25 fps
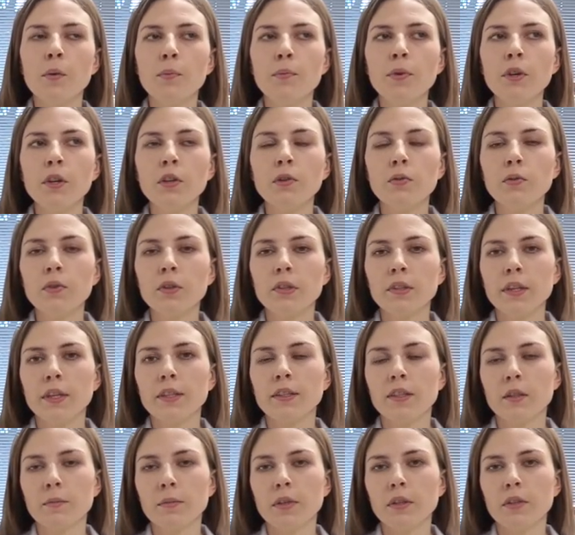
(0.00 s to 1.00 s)
by indukcja
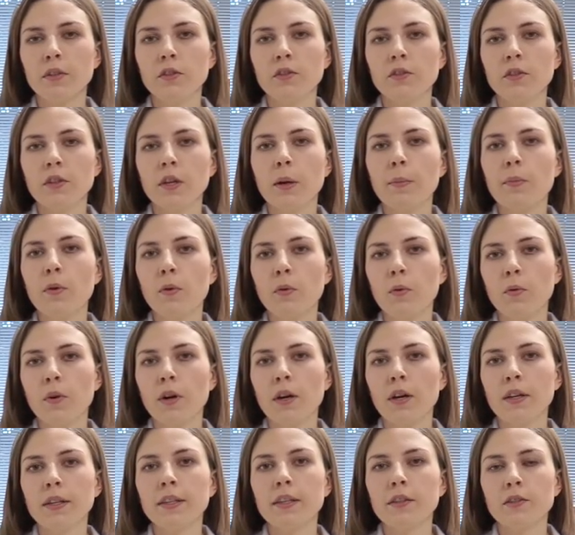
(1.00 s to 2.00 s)
enzymatyczna
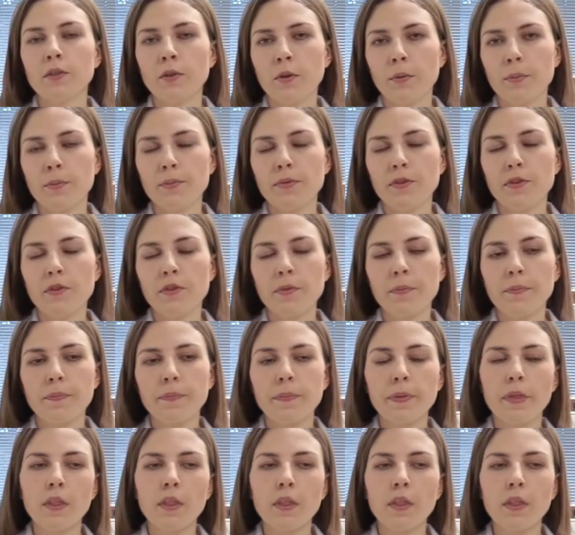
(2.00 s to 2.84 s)
mogła nastąpić.